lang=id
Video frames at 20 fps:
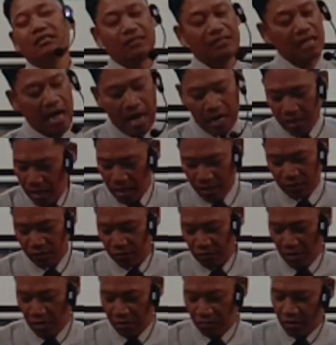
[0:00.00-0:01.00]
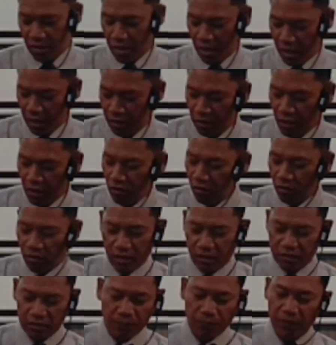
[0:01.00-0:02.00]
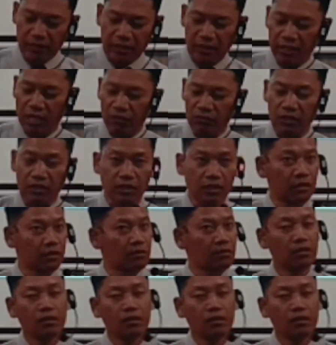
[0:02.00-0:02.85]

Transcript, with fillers: Jarang saudara-saudara orang seperti Daud ini.